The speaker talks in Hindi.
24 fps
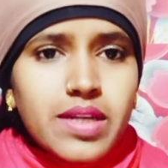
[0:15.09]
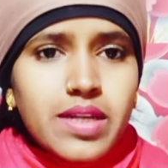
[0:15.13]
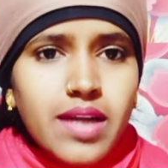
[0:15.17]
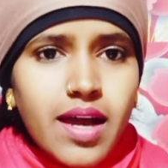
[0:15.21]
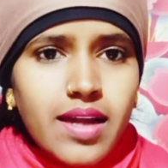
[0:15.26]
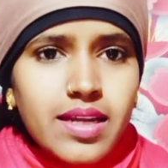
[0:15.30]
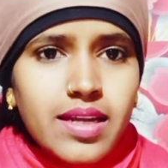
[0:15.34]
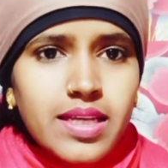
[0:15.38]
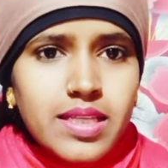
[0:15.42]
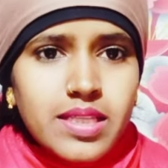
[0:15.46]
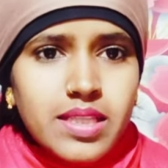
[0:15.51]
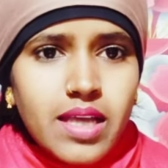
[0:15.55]

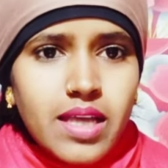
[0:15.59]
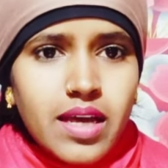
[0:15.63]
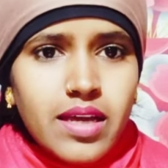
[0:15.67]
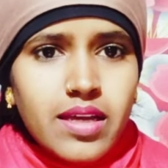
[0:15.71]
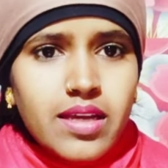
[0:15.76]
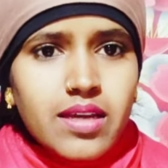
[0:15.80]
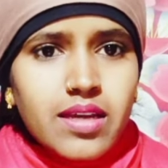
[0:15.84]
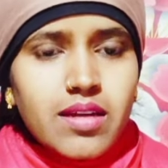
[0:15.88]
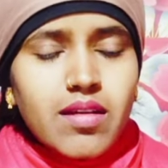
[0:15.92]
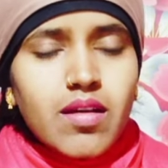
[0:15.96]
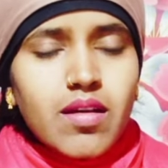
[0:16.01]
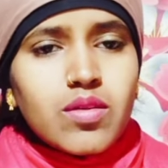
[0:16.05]
बना लेता
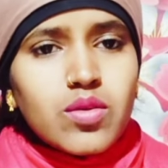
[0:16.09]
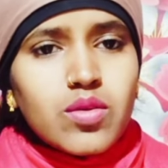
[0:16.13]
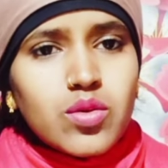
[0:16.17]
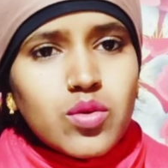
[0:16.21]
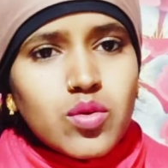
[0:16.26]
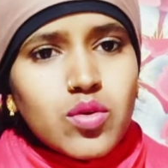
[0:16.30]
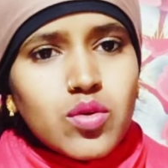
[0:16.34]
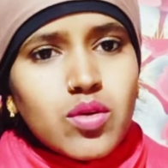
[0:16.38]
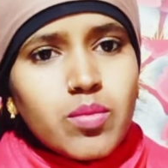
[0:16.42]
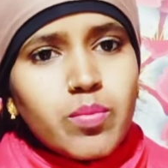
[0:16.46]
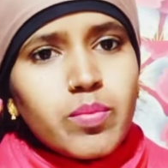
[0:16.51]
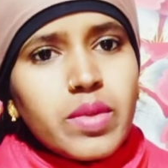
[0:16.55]
है और
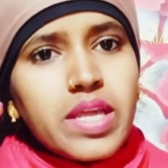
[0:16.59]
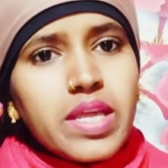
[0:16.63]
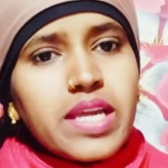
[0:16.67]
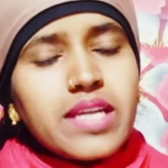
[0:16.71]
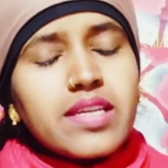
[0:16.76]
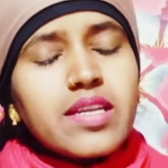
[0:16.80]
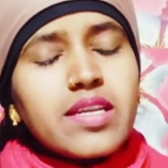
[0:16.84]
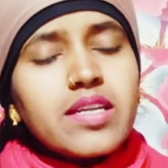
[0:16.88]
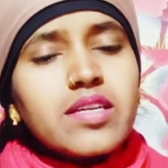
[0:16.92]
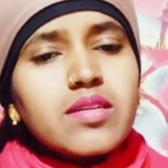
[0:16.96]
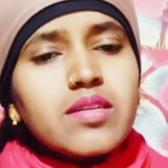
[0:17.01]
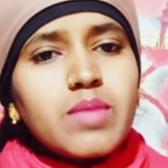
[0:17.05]
उनको
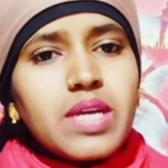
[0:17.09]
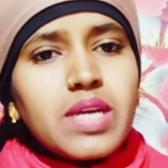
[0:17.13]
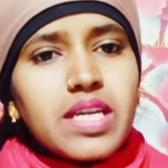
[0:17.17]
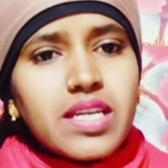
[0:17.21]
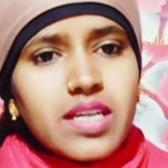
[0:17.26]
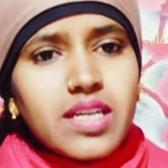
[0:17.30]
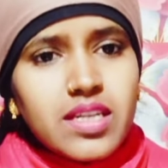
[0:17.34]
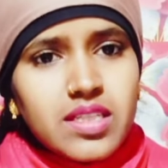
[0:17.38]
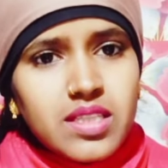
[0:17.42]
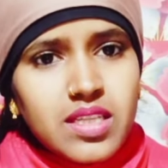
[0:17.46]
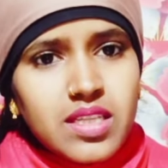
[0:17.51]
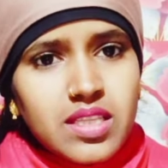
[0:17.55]
प्रेग्नेंट भी
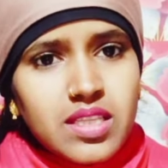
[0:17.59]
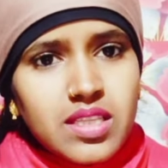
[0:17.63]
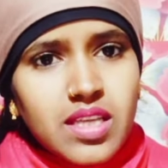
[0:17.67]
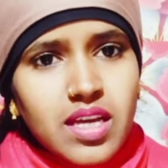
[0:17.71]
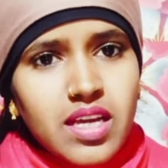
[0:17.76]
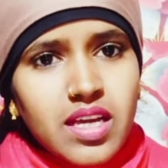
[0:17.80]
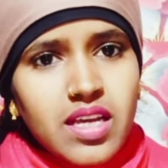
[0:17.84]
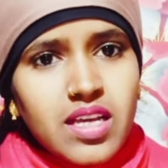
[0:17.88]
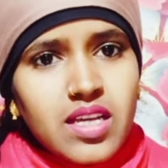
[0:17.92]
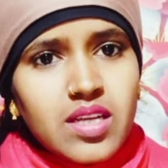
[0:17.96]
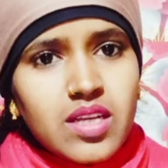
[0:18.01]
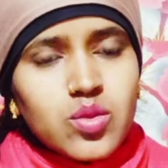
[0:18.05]
कर देता
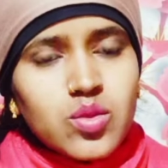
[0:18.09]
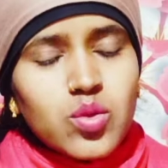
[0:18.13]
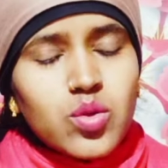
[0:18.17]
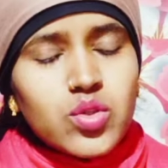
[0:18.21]
है